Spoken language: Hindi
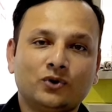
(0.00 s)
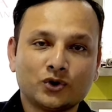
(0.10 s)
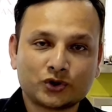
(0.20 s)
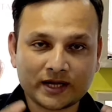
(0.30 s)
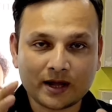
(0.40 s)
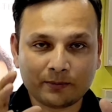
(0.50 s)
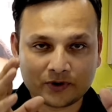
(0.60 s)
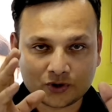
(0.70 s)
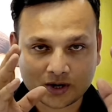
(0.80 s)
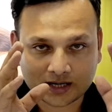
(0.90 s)
दोस्तों ये
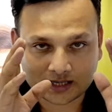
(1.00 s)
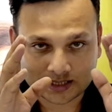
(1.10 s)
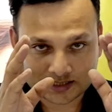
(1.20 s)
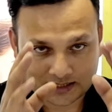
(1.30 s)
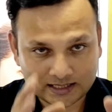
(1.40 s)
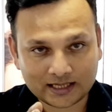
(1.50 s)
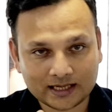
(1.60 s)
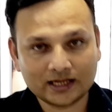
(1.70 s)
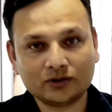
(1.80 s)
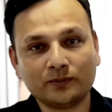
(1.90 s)
वीडियो अगर अच्छी
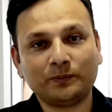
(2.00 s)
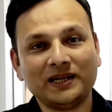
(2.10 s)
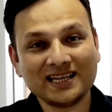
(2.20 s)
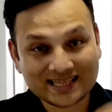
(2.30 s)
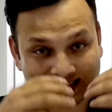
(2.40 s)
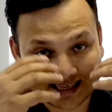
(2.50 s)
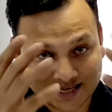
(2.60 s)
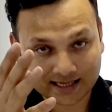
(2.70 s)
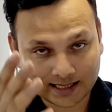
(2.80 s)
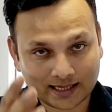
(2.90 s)
लगी तो प्लीज़
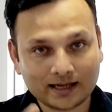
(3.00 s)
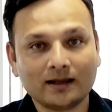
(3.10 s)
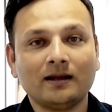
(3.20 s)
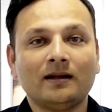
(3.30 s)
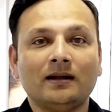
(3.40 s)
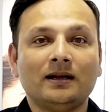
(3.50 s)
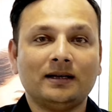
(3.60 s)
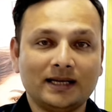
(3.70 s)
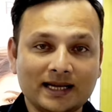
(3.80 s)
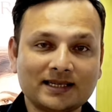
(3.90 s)
शेयर
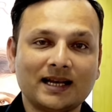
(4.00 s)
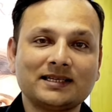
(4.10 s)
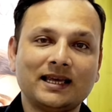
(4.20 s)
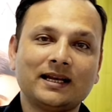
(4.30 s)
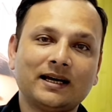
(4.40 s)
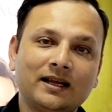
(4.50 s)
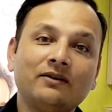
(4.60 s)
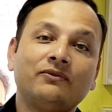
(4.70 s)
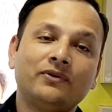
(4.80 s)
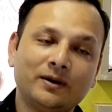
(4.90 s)
करें ढेर सारा शेयर
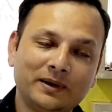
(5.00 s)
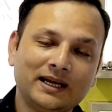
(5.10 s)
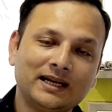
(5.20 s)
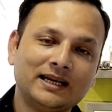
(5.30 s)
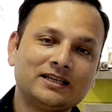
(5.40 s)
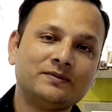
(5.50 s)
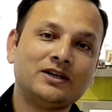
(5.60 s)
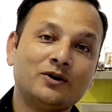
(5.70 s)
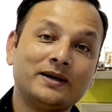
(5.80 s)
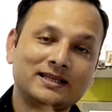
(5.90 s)
करें फिर मिलेंगे नेक्स्ट
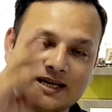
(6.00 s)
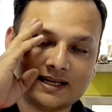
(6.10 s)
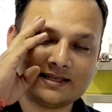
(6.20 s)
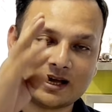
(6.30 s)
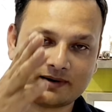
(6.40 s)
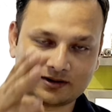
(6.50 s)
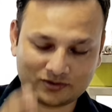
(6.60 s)
वीडियो में जय हिंद जय भारत